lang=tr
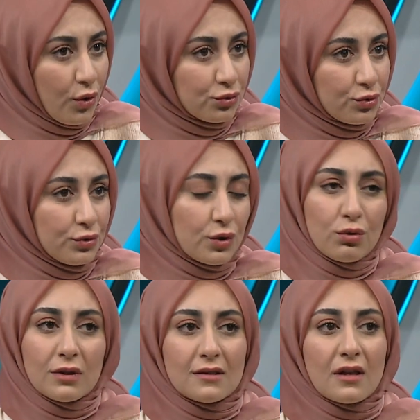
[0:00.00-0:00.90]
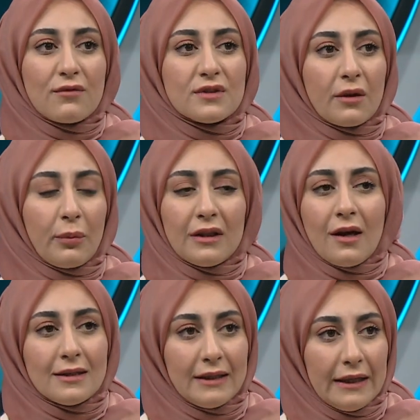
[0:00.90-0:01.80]
kontrolünde kullanılan
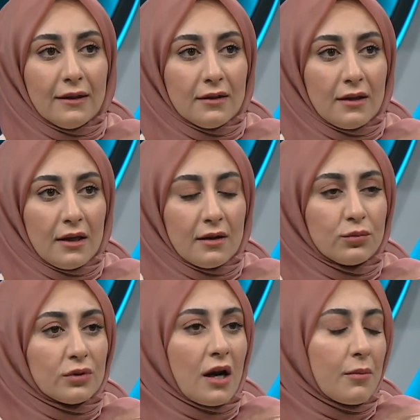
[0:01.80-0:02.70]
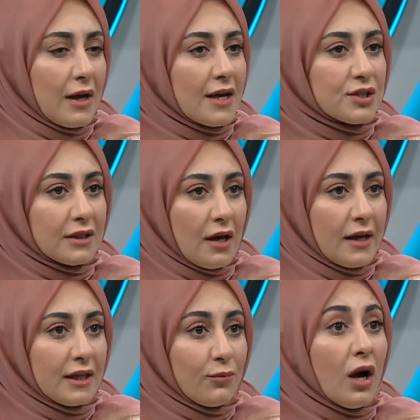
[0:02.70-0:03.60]
vitaminler değil. Hmm. Ee, bunlar ambalajlı
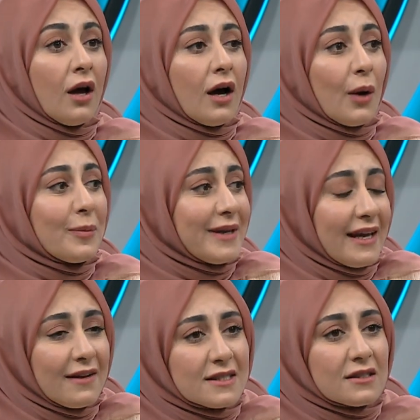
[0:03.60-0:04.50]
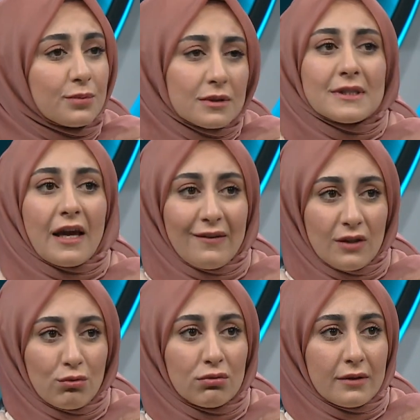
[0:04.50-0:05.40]
gıdaya girmiyor. Ama bir kereviz sapını biz
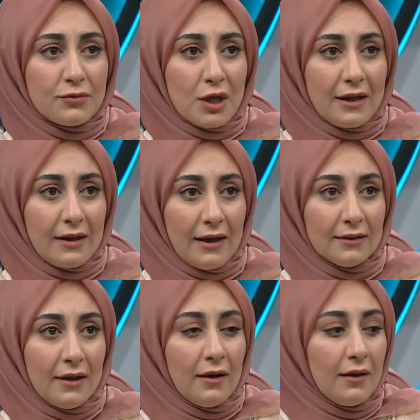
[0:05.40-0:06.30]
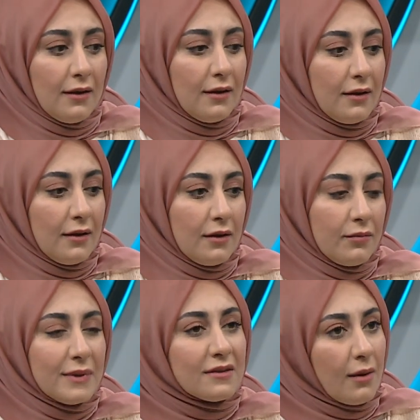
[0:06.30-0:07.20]
evde kullanacakken
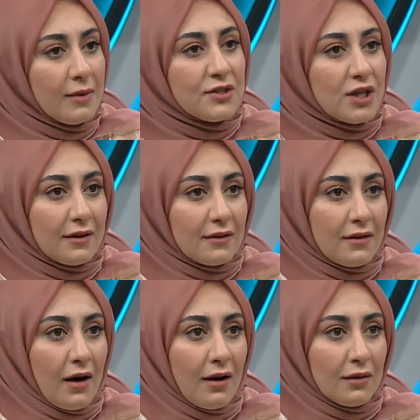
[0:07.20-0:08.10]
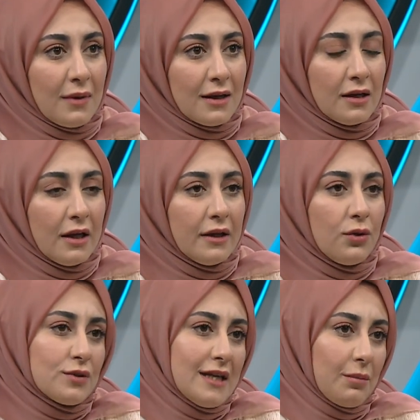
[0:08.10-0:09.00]
e, bir tablet şeklinde almak
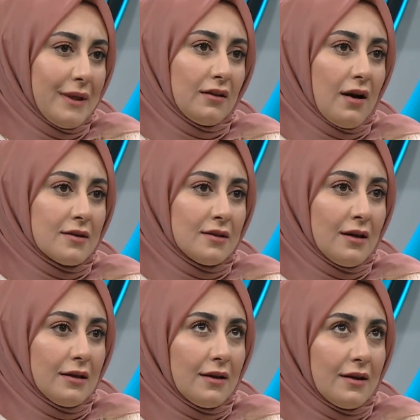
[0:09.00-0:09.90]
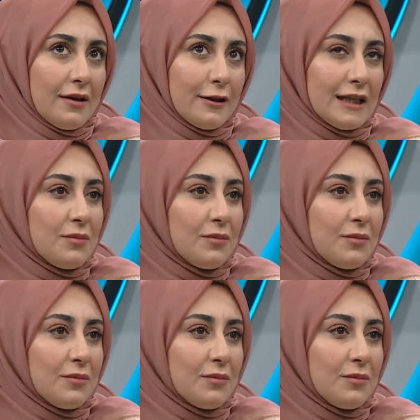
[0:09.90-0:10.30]
yüksek miktarda e,